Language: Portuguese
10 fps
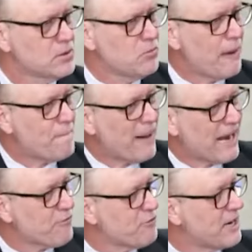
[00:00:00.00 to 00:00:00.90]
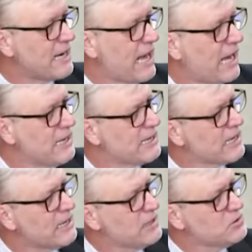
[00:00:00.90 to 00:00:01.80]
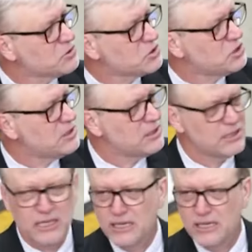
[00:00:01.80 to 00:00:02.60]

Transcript: uma parafernália, queridos, de